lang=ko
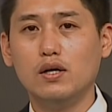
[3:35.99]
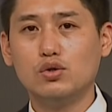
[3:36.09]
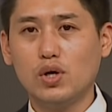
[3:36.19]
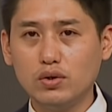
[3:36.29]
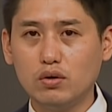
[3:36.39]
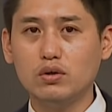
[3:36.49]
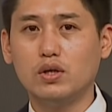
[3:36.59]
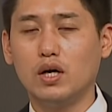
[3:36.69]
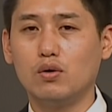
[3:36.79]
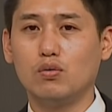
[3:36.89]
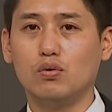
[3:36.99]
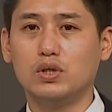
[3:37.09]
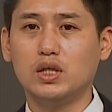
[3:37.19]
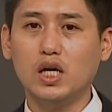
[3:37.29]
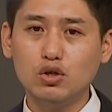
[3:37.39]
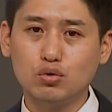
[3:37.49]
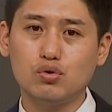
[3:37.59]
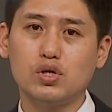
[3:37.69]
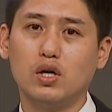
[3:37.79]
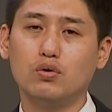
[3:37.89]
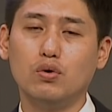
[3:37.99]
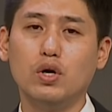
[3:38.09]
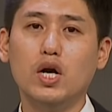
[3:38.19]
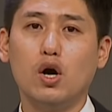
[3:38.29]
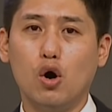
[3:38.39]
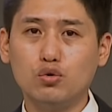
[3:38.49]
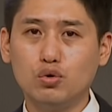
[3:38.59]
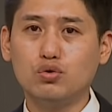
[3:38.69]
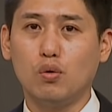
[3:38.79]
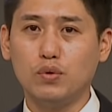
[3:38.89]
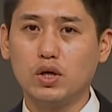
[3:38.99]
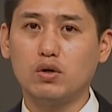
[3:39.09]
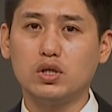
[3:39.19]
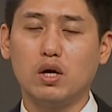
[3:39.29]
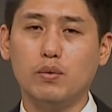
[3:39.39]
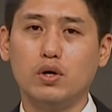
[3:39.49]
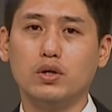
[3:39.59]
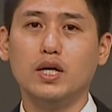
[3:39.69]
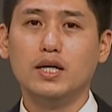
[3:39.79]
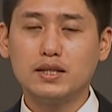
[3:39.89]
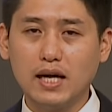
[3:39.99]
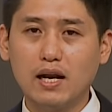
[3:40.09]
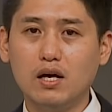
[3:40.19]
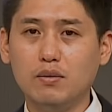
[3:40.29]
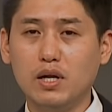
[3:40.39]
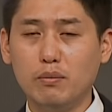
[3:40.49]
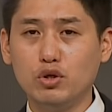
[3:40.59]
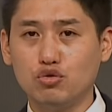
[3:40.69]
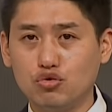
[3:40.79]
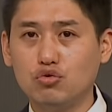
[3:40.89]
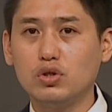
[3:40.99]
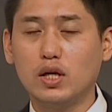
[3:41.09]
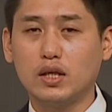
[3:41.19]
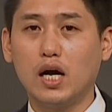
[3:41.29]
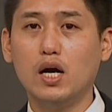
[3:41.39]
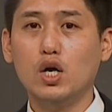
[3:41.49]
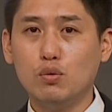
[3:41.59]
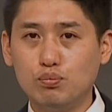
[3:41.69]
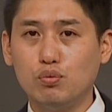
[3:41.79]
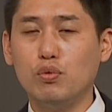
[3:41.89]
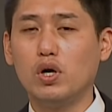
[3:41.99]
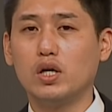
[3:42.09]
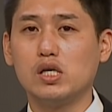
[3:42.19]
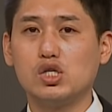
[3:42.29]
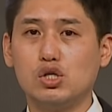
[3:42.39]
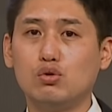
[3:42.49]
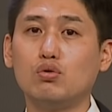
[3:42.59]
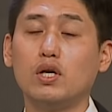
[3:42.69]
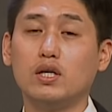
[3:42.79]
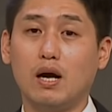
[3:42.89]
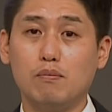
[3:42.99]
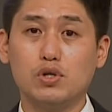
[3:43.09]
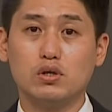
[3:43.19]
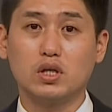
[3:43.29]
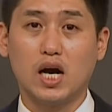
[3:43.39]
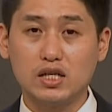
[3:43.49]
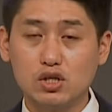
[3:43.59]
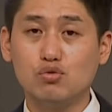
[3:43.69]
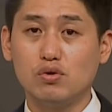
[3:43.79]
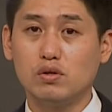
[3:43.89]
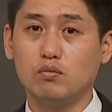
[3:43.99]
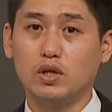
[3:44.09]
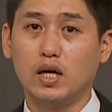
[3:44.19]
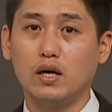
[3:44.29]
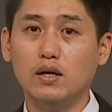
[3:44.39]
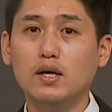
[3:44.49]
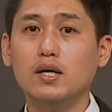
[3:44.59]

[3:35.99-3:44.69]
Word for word: 최선을 다하고 시간을 투자해도 얻을 수 없는 것이라면 사람이라면 누구나 다 분명하게 질투라는 감정은 가질 수 있습니다.